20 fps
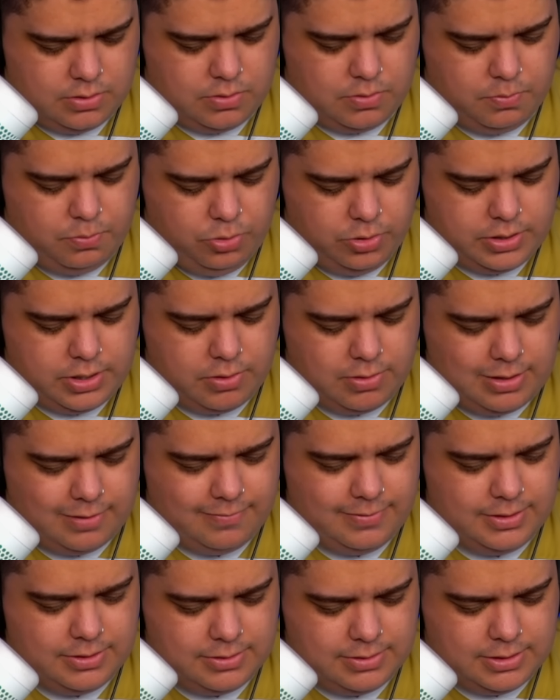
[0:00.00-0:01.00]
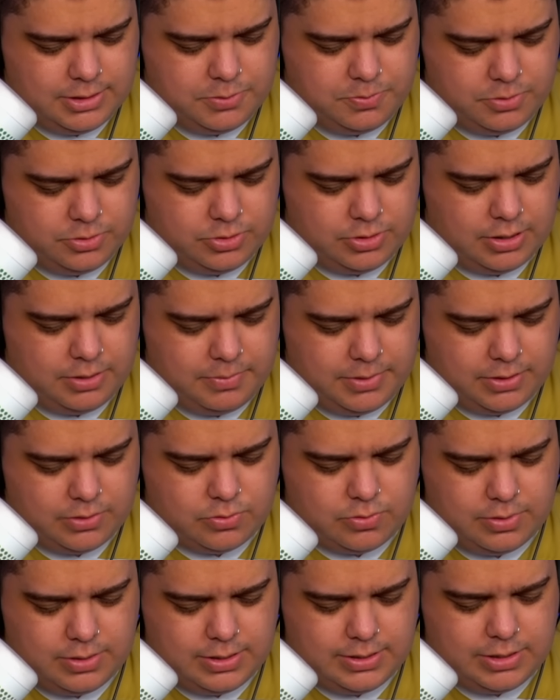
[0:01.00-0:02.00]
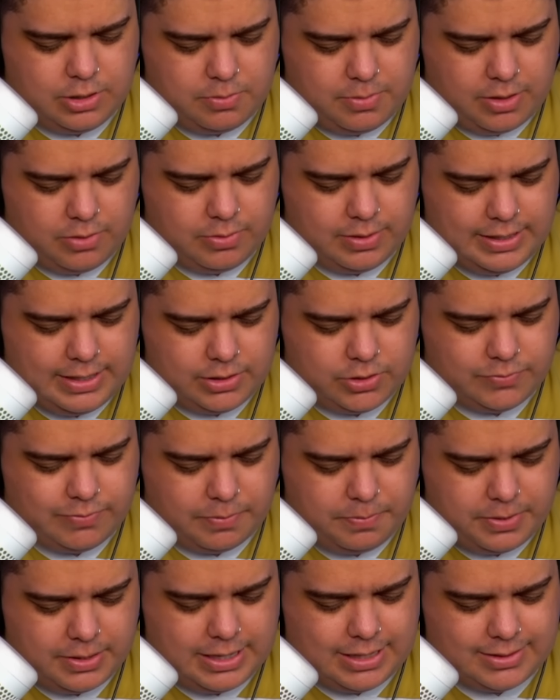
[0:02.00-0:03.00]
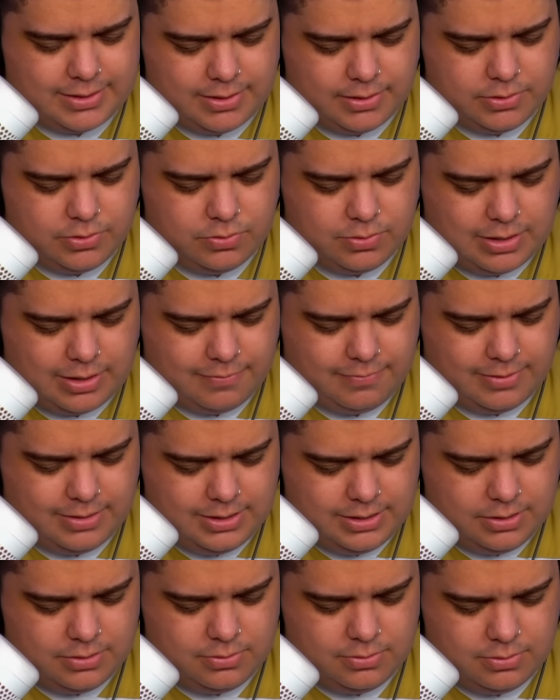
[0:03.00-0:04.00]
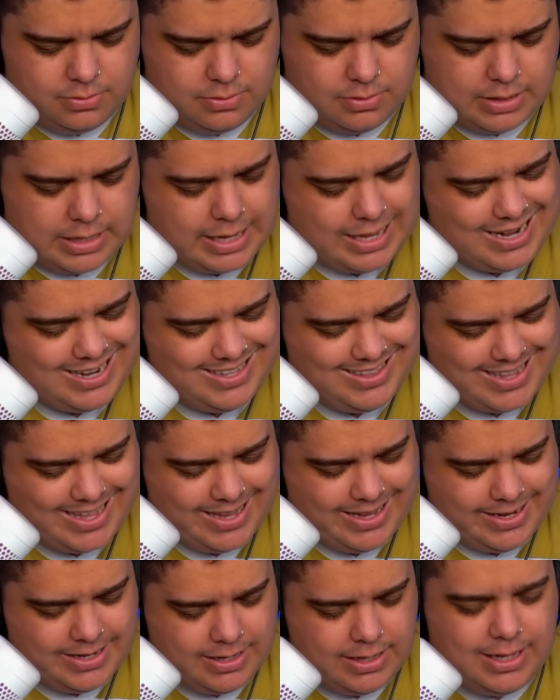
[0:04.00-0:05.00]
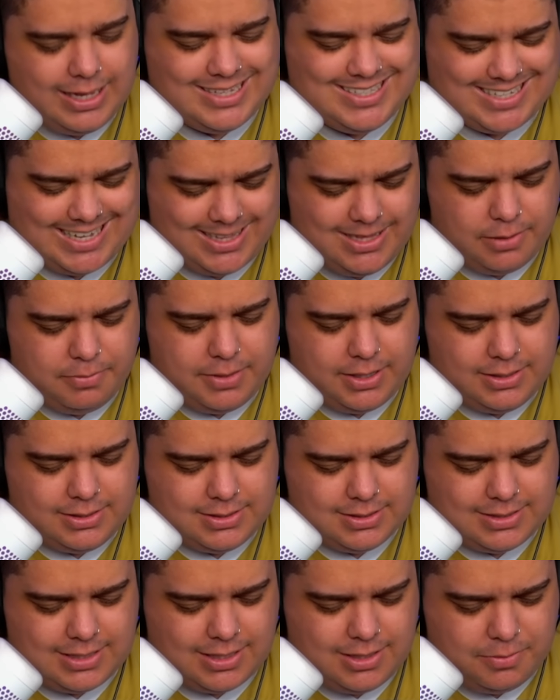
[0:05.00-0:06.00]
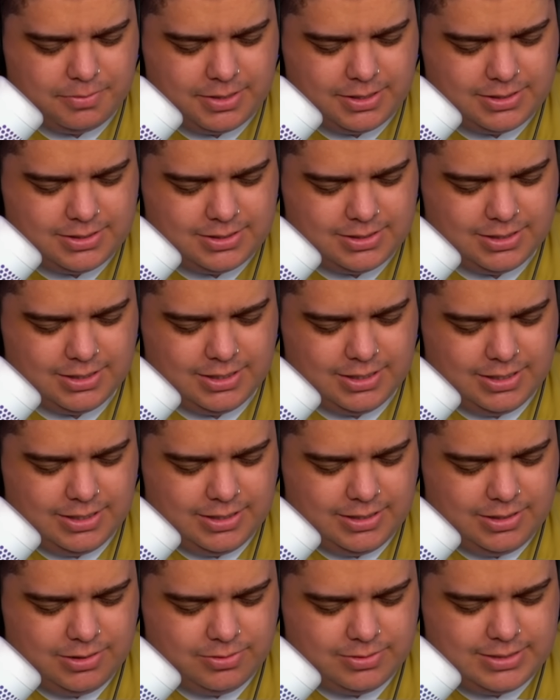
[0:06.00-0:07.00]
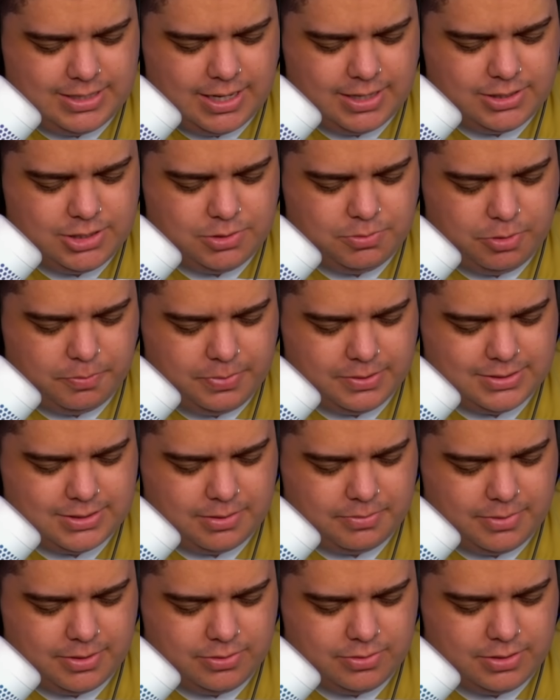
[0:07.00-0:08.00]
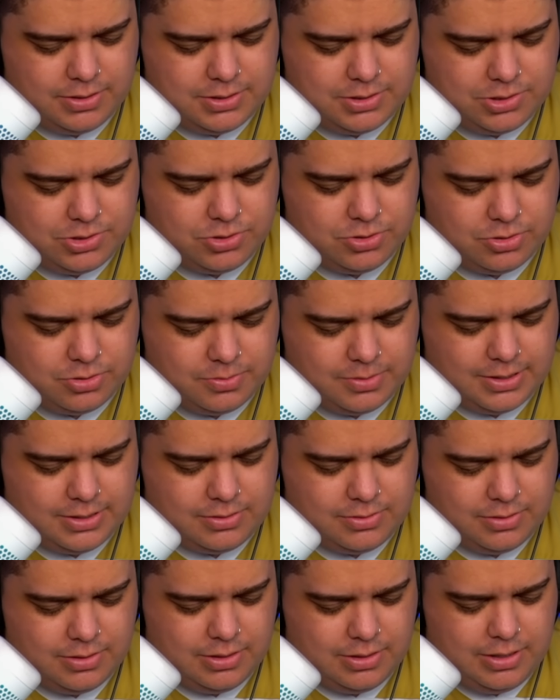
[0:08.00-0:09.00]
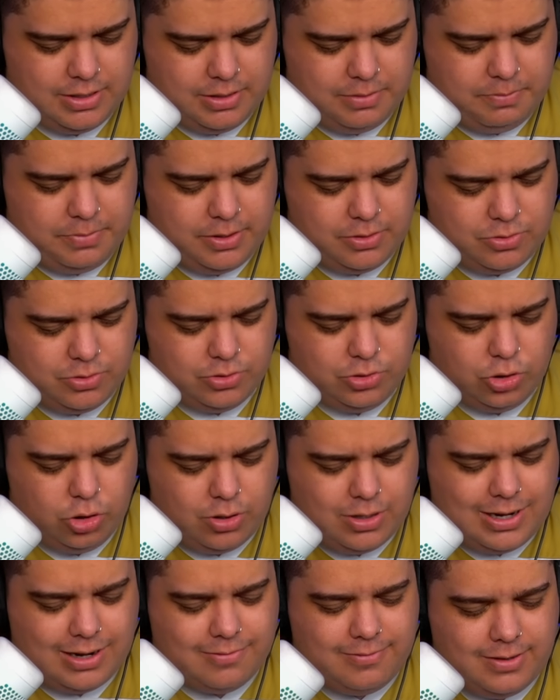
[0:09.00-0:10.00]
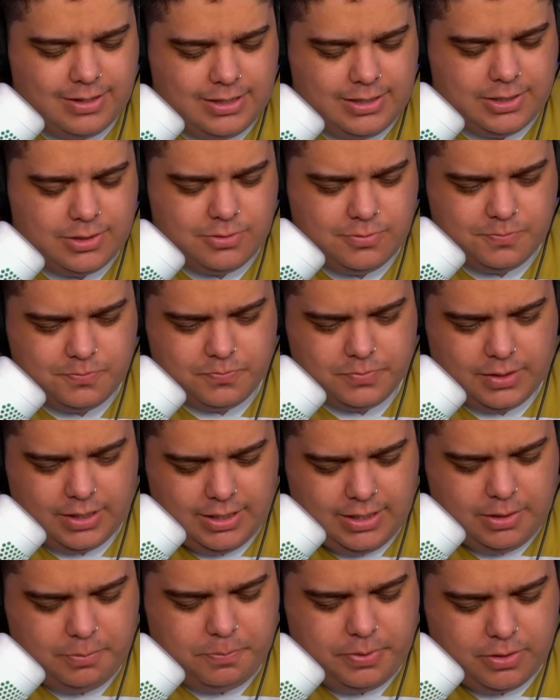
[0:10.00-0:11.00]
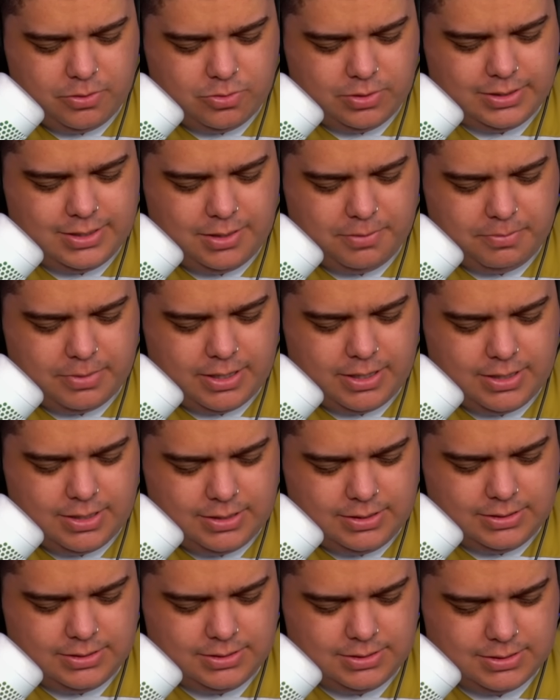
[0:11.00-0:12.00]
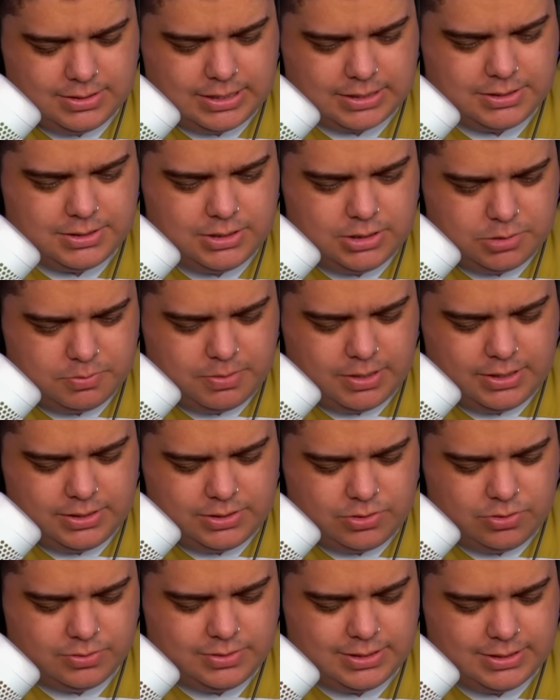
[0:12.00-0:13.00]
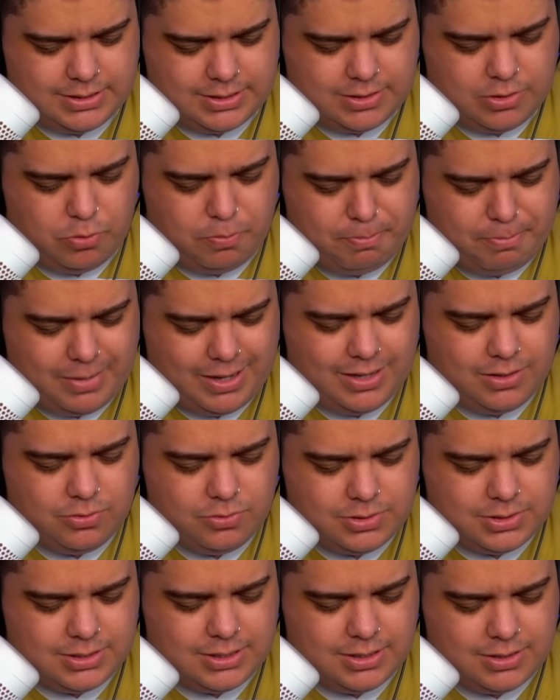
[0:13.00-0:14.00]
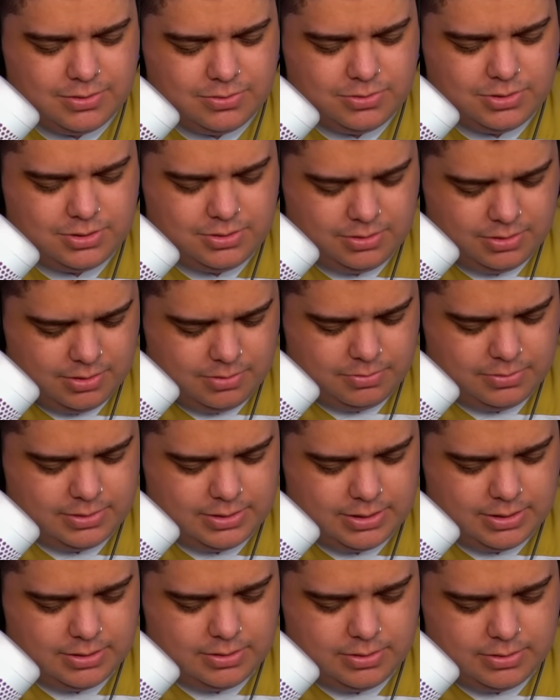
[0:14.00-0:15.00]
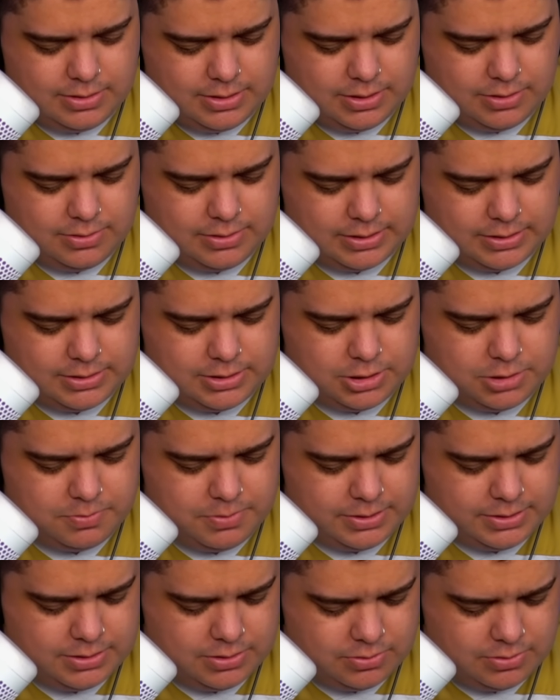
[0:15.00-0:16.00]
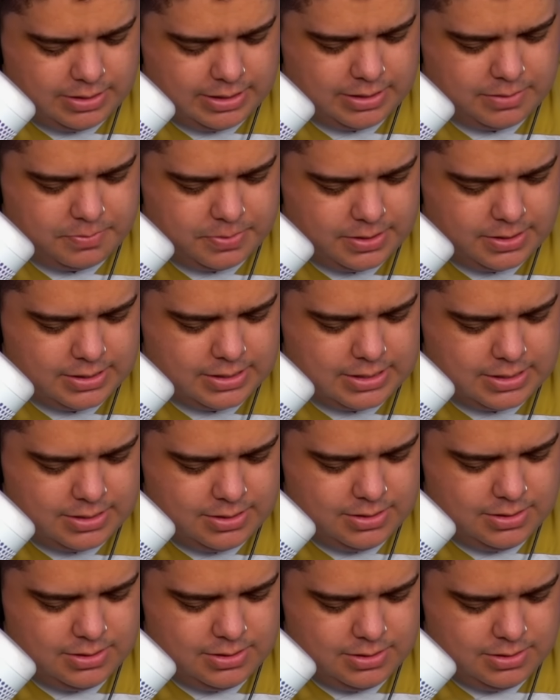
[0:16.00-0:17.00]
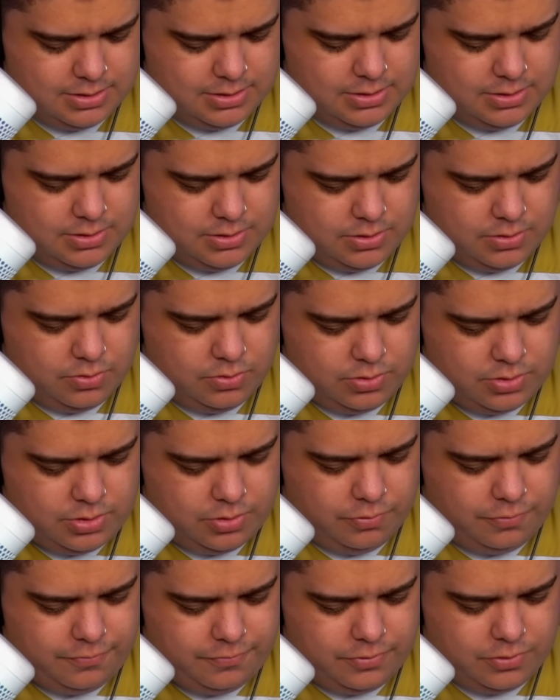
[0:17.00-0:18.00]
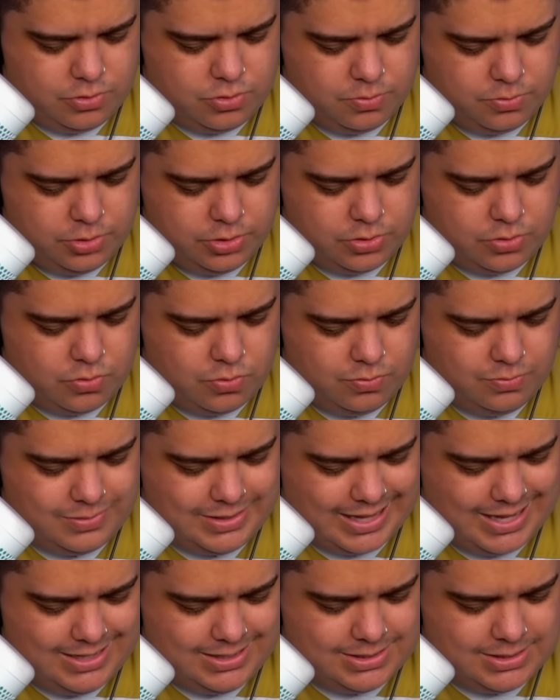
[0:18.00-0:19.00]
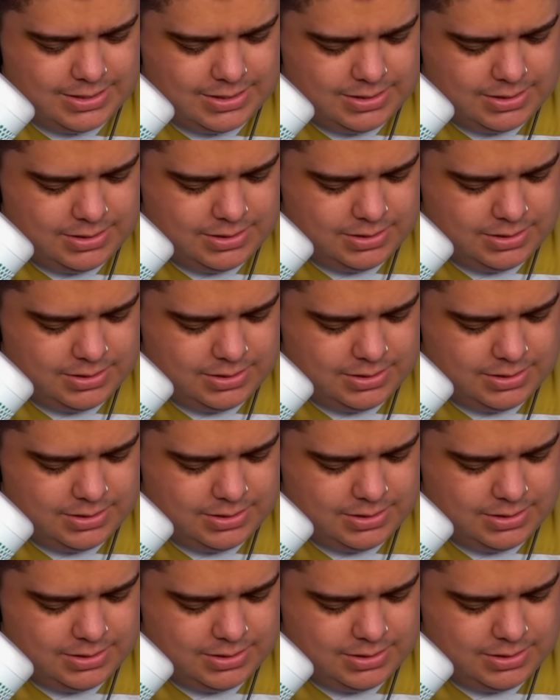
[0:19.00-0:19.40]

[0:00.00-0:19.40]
Por que o cavaleiro nesse posicionamento? Quando ele der uma goleta que vai pegar tanto no cavaleiro, era a ideia, né? Exatamente, exatamente. Deu certinho meu pensamento ali de jogo, mano. Pegou no cavaleiro e pegou também ali na X-Besta, ou seja, deu menos danos, dan dano na X-Besta do que era pra dar. O que eu fico muito contente, né?